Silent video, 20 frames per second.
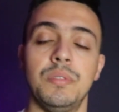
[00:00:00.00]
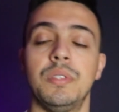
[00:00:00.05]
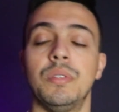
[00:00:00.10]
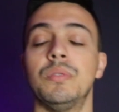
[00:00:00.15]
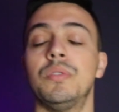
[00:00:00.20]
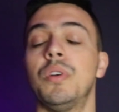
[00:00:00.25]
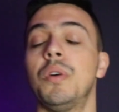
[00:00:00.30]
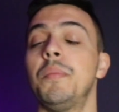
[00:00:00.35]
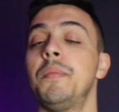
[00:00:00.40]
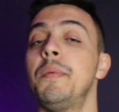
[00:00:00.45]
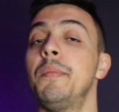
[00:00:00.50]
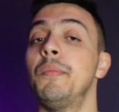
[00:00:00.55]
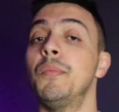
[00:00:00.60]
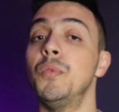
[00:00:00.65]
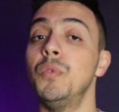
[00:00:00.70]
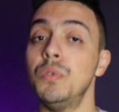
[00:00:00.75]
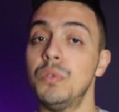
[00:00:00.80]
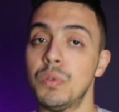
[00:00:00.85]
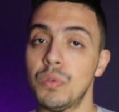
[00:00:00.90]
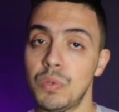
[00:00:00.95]
Então tome
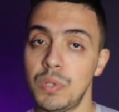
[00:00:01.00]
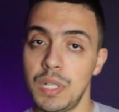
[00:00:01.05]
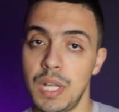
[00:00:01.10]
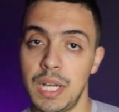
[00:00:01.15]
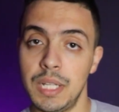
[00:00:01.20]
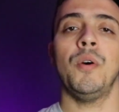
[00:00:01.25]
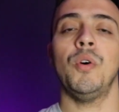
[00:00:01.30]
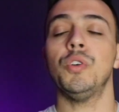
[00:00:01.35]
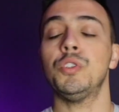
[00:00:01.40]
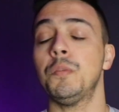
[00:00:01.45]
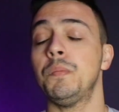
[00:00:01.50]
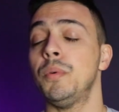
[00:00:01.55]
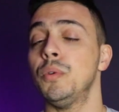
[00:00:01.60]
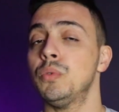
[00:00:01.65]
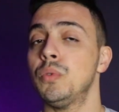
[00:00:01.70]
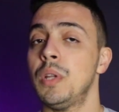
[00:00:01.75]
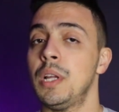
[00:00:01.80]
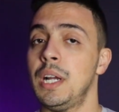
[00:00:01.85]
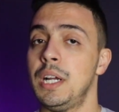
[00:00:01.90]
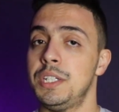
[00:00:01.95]
muito cuidado. Outro
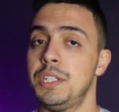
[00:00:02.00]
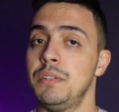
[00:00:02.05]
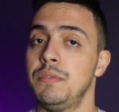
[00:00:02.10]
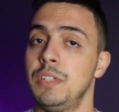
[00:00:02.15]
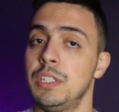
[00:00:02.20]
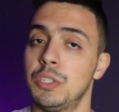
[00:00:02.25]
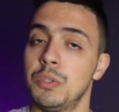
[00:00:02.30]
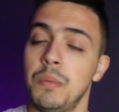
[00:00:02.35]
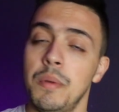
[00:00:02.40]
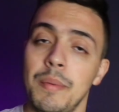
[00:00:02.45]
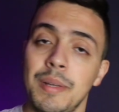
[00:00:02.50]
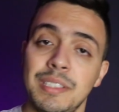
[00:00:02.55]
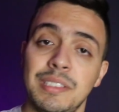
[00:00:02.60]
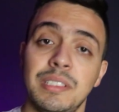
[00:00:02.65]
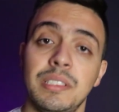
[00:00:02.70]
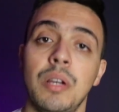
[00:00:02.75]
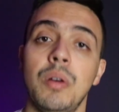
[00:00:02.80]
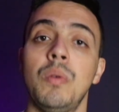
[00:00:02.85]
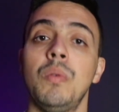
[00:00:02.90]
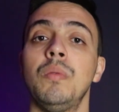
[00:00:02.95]
ponto negativo da
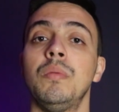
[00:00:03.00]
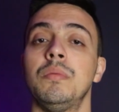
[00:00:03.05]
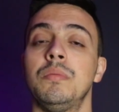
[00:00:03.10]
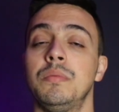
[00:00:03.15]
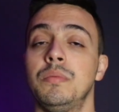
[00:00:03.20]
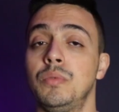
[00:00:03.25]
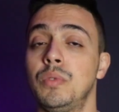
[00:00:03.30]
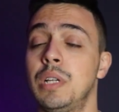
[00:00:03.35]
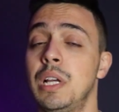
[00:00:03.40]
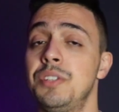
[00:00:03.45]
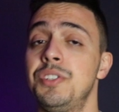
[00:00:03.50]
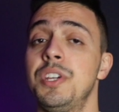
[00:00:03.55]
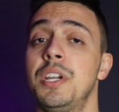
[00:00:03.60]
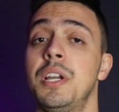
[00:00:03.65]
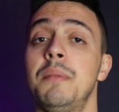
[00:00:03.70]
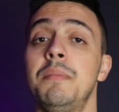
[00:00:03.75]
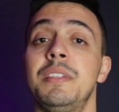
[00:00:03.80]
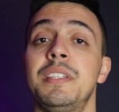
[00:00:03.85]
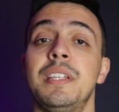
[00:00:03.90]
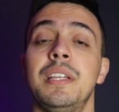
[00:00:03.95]
sublimação, no caso de
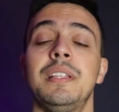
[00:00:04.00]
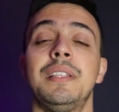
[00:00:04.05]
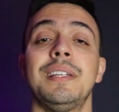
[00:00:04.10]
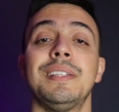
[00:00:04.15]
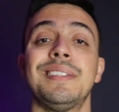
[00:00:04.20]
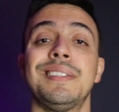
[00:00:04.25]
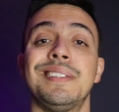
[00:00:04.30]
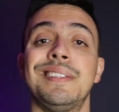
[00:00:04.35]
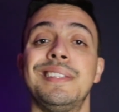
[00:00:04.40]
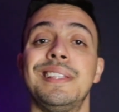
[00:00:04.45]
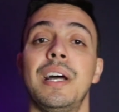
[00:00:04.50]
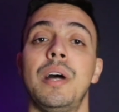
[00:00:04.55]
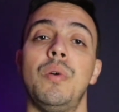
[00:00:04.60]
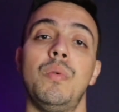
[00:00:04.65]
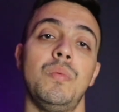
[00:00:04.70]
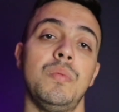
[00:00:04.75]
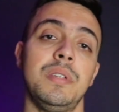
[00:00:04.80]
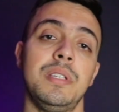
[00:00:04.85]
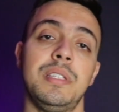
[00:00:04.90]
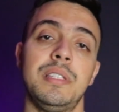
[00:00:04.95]
camisetas,
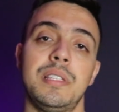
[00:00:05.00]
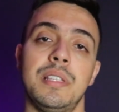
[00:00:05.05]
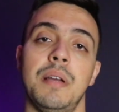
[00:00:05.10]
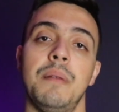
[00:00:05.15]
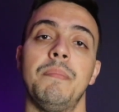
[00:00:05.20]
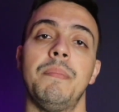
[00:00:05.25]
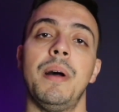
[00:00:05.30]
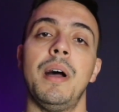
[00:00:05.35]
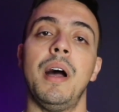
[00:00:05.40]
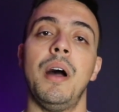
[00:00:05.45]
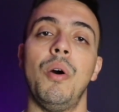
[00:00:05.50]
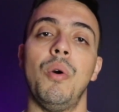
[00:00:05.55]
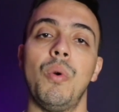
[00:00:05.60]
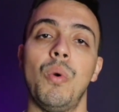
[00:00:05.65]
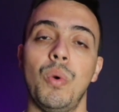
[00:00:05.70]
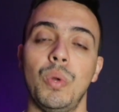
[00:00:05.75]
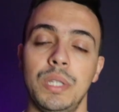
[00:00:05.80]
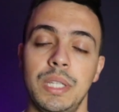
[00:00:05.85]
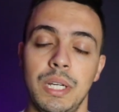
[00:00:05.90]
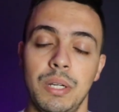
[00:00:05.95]
não estampa
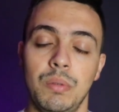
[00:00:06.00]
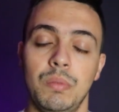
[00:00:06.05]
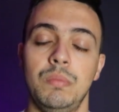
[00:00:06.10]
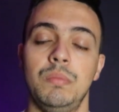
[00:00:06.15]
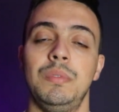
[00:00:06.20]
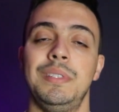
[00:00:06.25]
algodão.